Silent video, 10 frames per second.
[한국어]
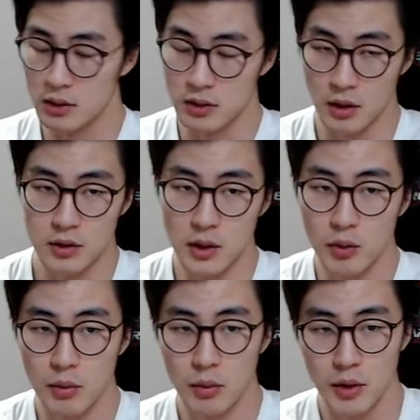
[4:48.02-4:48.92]
그
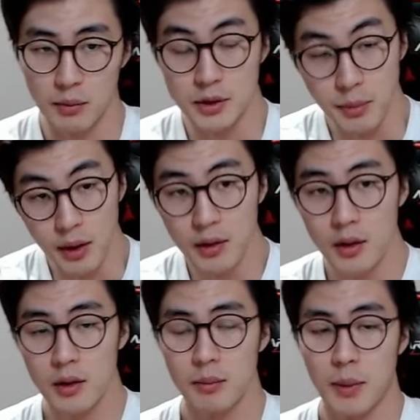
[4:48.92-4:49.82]
성장 호르몬이 없으면
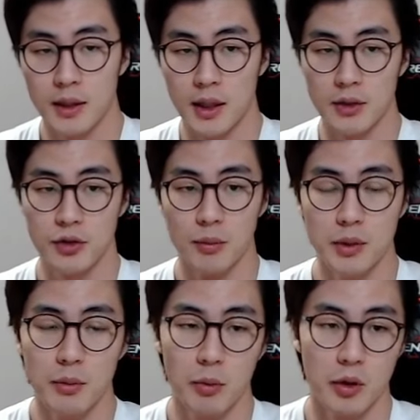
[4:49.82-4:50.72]
발달할 수
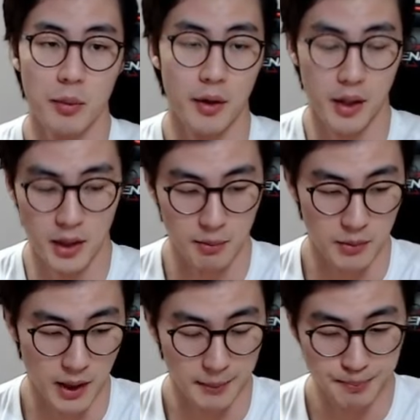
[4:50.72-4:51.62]
없는 몸으로 변하게
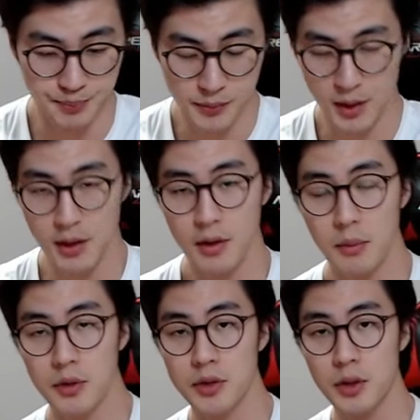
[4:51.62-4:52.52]
됩니다. 이게
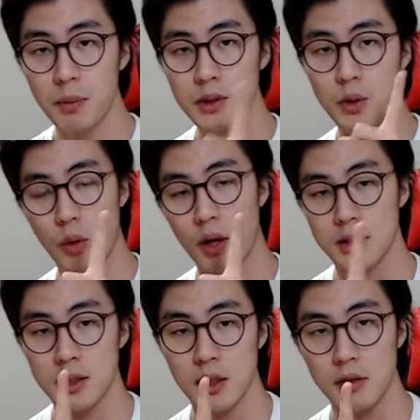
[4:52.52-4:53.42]
여러분들 첫 번째
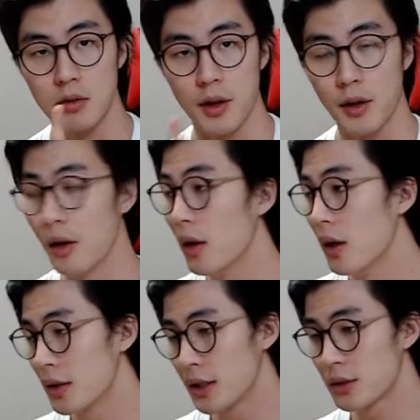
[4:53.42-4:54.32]
오해하시는 게 그거예요.
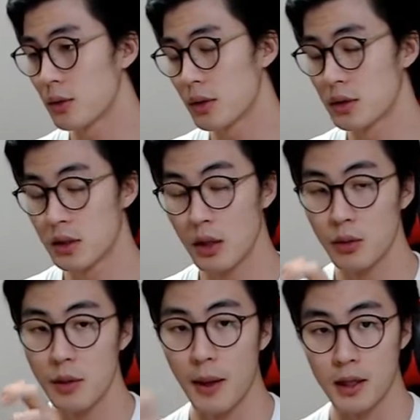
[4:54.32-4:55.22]

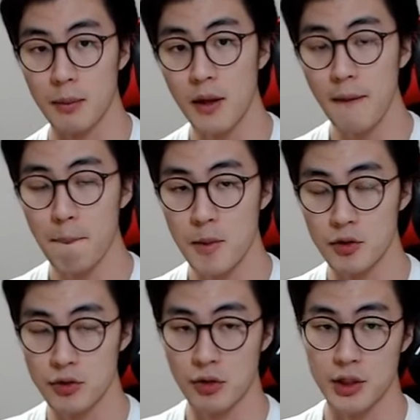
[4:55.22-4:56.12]
테스토스테론이 많으면
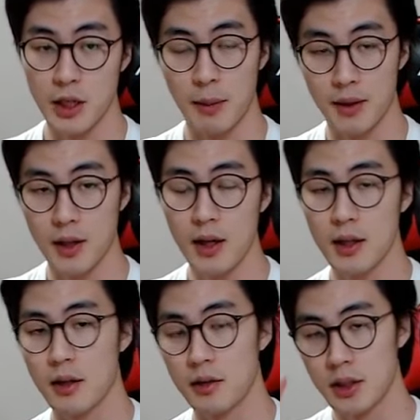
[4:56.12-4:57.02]
근육 성장이
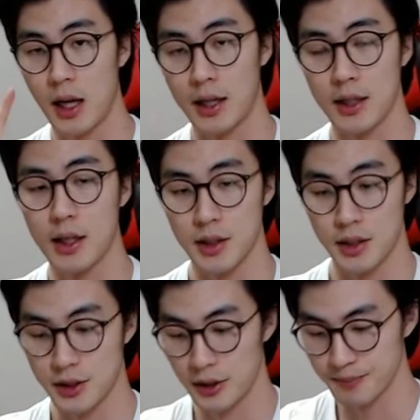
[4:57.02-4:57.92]
많다? 이것이 아니란
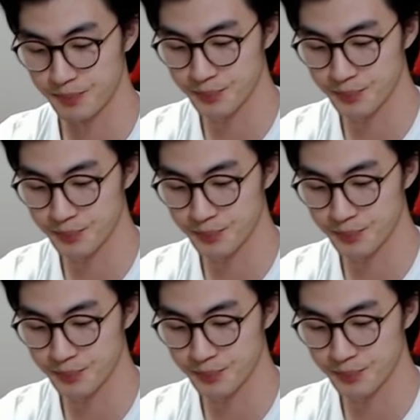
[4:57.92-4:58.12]
얘기죠.